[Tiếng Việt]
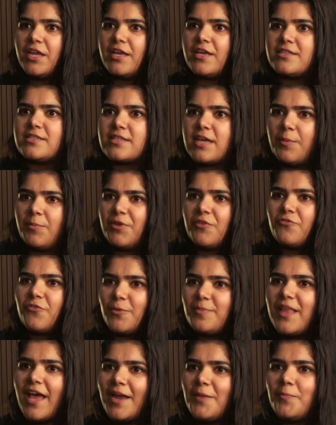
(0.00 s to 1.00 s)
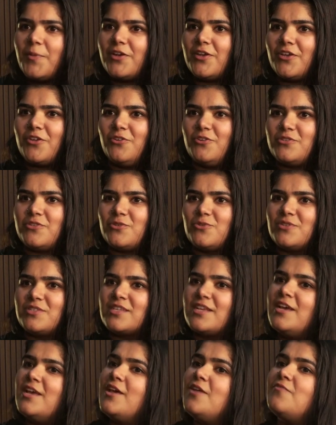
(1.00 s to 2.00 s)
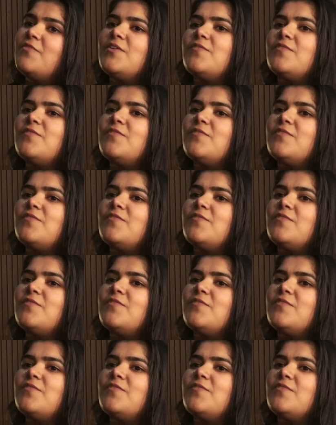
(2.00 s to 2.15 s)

đã để lại một khoảng trống cảm xúc,